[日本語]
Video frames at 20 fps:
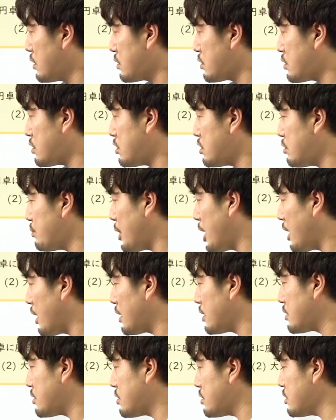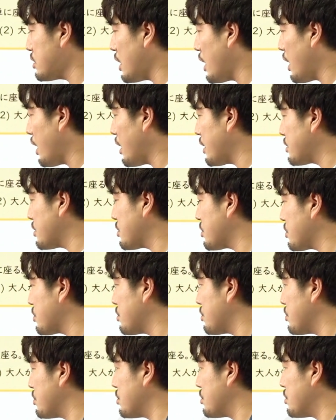区別がつ
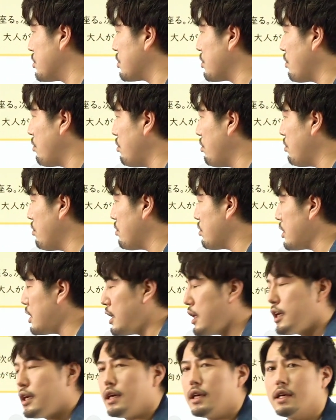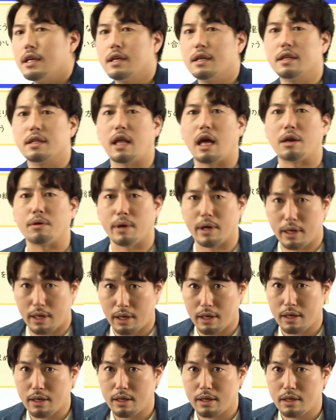くようになるわけ。
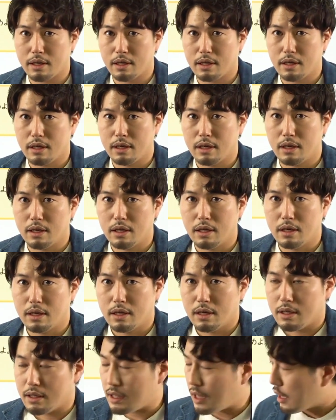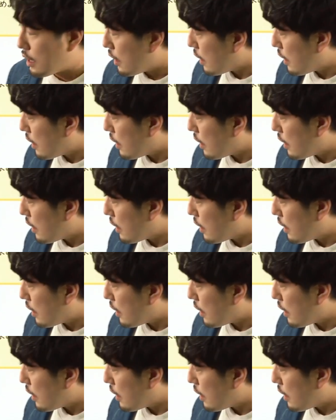だか